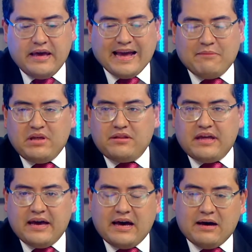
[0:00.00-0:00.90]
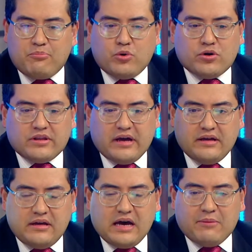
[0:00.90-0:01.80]
camisea aporta
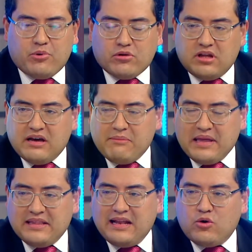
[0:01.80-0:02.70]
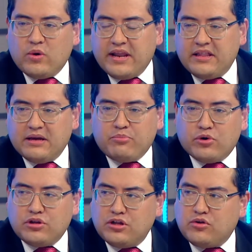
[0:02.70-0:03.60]
aproximadamente el
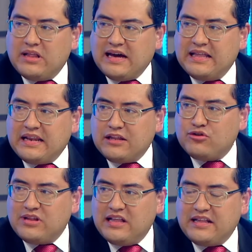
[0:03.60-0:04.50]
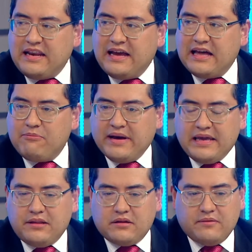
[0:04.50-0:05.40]
40% de la generación eléctrica del
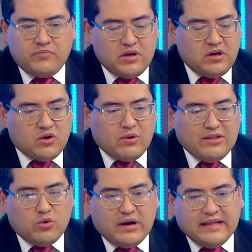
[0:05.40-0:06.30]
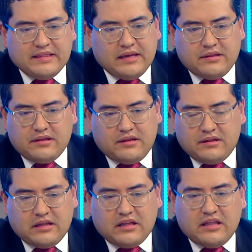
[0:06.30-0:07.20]
país. Cuando antes
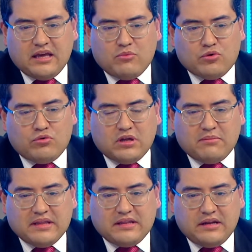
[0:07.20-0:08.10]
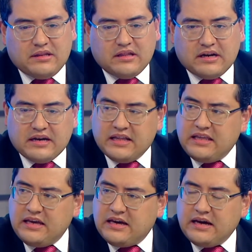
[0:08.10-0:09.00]
este, teníamos una matriz
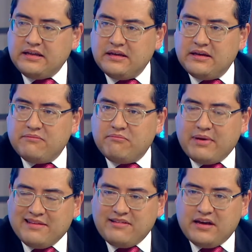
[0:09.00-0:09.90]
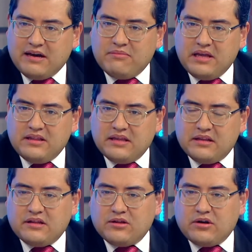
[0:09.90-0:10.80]
energética básicamente en
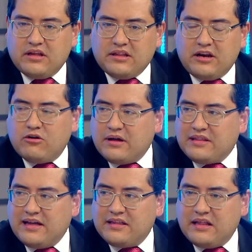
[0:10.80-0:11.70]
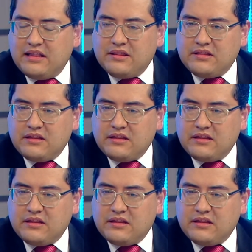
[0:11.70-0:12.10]
el sector eléctrico basada en,